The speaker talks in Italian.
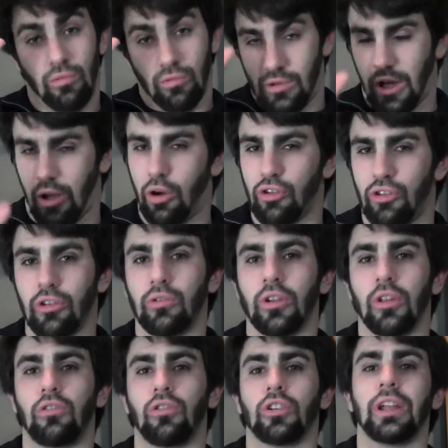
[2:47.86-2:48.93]
La cosa non
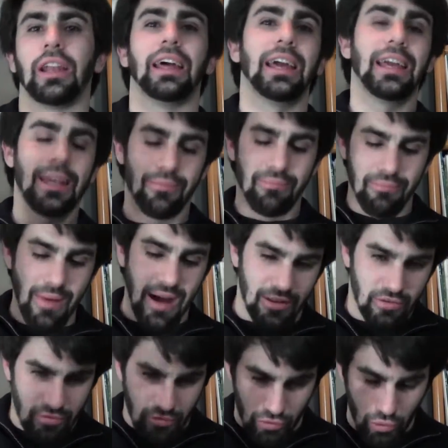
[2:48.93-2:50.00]
iniziò da lei, ma
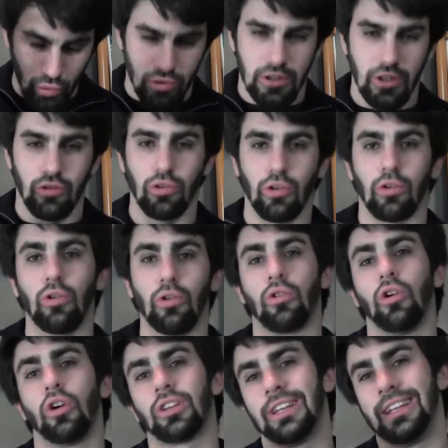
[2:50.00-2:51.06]
tutti sono
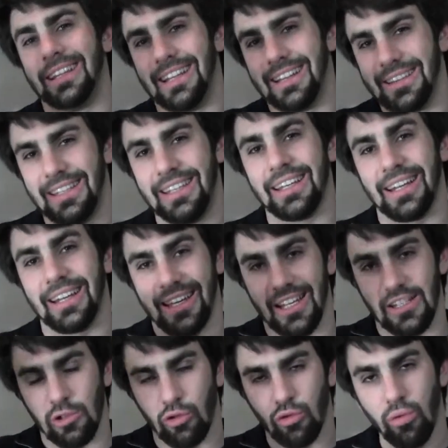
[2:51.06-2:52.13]
concordi nel dire che
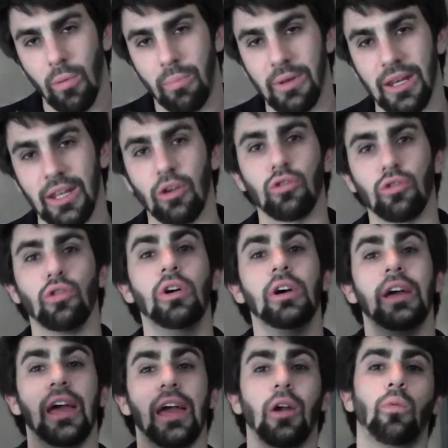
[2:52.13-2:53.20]
il suo periodo
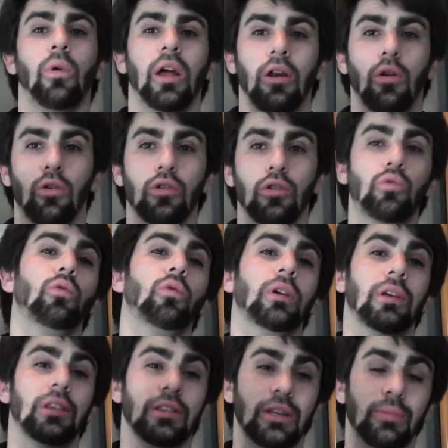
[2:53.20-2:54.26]
è quello in
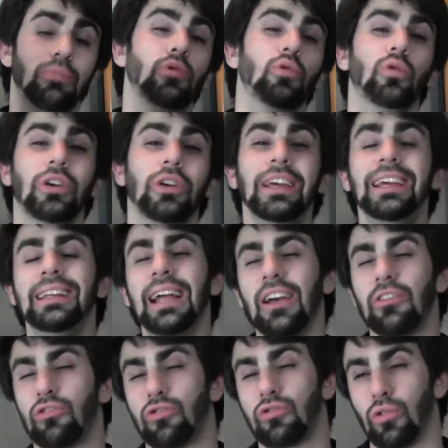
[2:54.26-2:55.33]
cui di più in
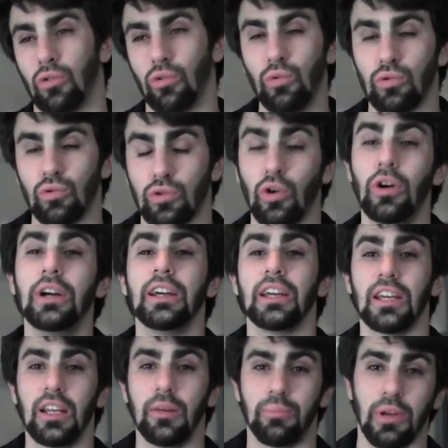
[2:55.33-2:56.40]
assoluto
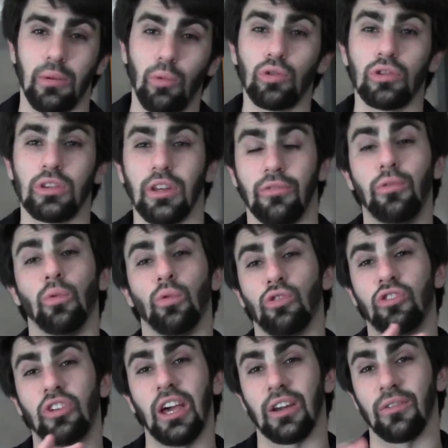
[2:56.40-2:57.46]
il Piemonte fu
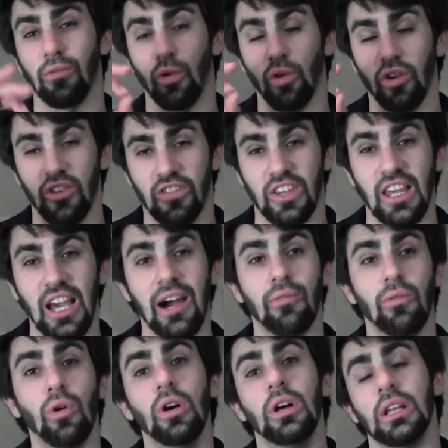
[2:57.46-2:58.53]
servo e
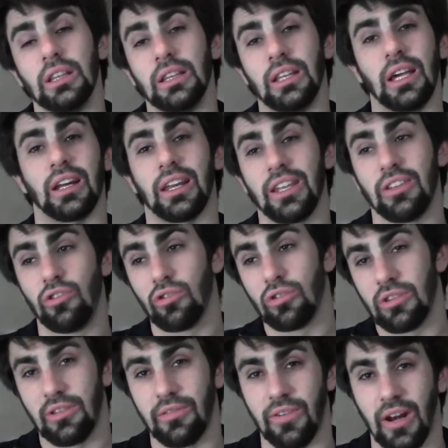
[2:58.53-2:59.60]
schiavo del regno
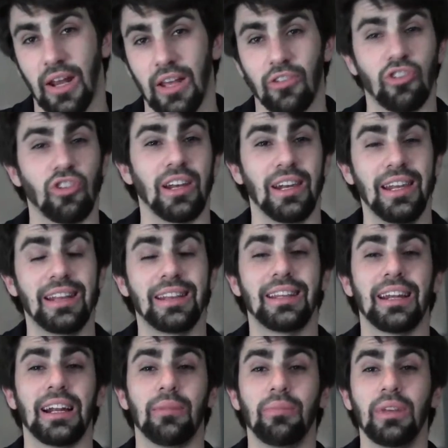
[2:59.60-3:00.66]
di Francia,
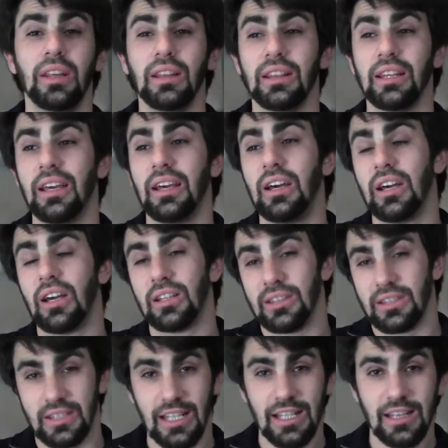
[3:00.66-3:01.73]
letteralmente
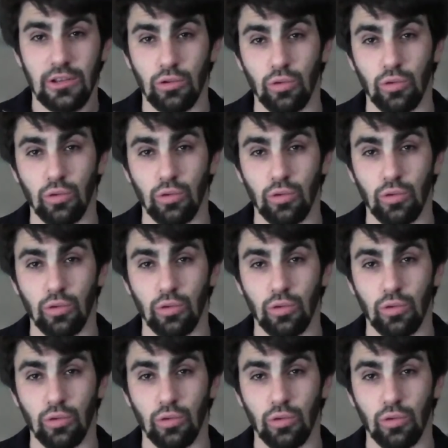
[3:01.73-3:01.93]
del